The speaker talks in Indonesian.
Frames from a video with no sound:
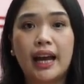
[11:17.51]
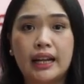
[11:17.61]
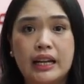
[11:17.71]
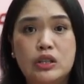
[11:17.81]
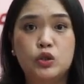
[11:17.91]

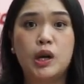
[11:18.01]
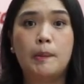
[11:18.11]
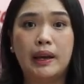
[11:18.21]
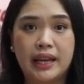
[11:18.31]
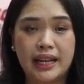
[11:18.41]
kanan dan
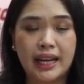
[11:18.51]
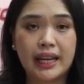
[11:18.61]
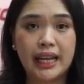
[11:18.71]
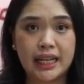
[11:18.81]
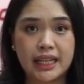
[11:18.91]
juga bagian
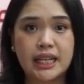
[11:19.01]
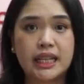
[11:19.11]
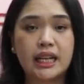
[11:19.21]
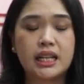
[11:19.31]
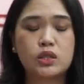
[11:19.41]
kiri
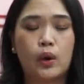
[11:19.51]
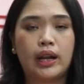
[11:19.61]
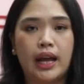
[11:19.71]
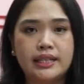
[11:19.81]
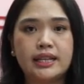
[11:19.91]
jadi tinggal
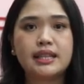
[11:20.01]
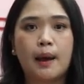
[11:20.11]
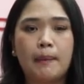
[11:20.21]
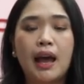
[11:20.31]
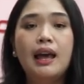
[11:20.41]
disesuaikan aja
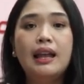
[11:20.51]
sama